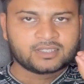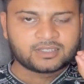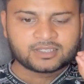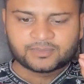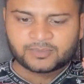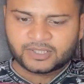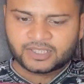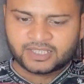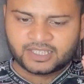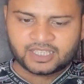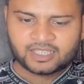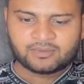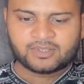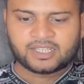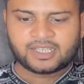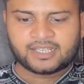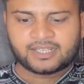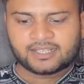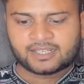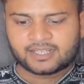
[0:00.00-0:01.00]
स्पीड है
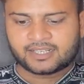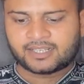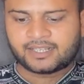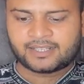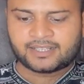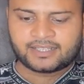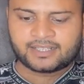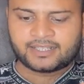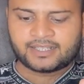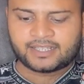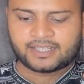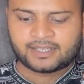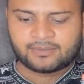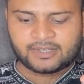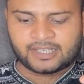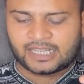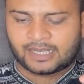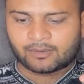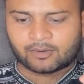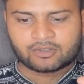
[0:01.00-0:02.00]
मेरे इंटरनेट की ठीक है
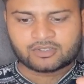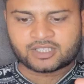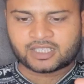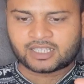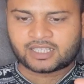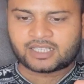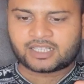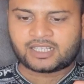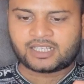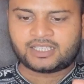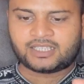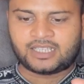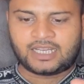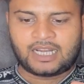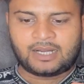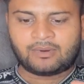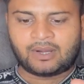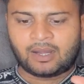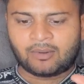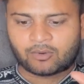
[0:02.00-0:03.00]
मैंने आपको चेक करा दिया
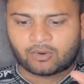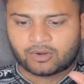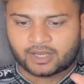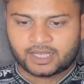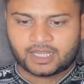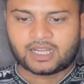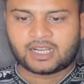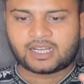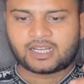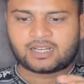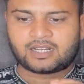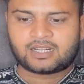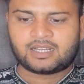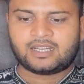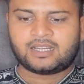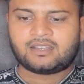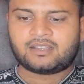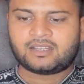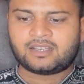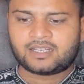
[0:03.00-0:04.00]
अब आपको क्या करना
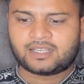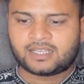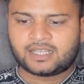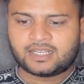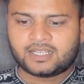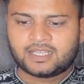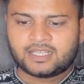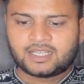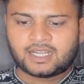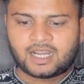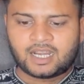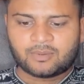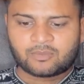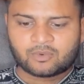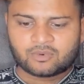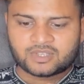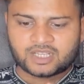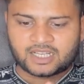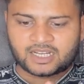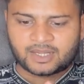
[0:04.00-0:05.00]
है ठीक है
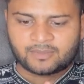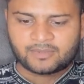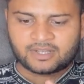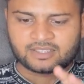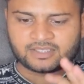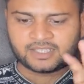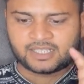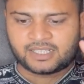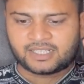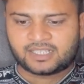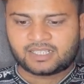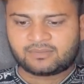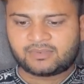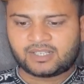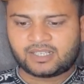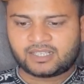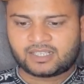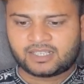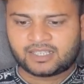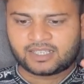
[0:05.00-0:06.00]
आपको जाना अपने सेटिंग
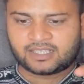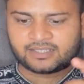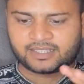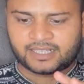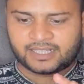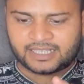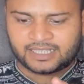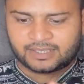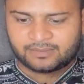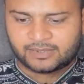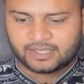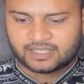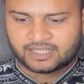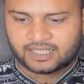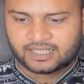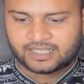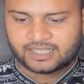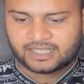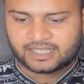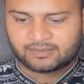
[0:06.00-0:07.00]
पे ठीक है सेटिंग पे
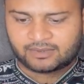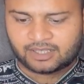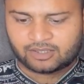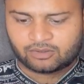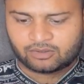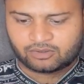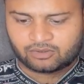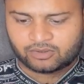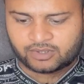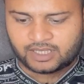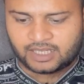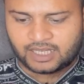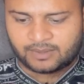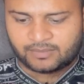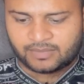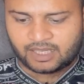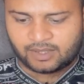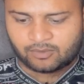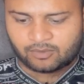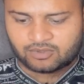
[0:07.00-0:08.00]
जाने के बाद दोस्तों यहाँ
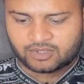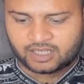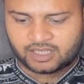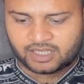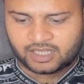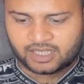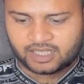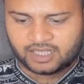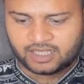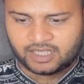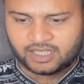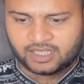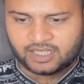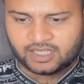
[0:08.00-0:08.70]
पे आपको जाना है